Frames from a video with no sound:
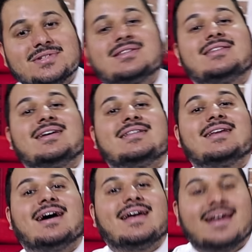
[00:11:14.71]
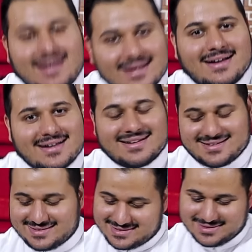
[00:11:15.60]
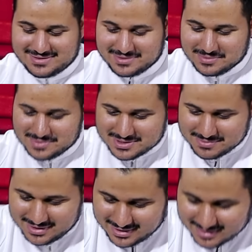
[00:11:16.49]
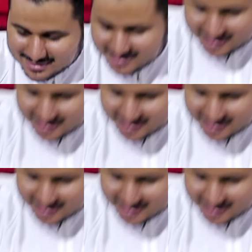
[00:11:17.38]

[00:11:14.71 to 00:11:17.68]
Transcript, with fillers: 60 داهيه بسم الله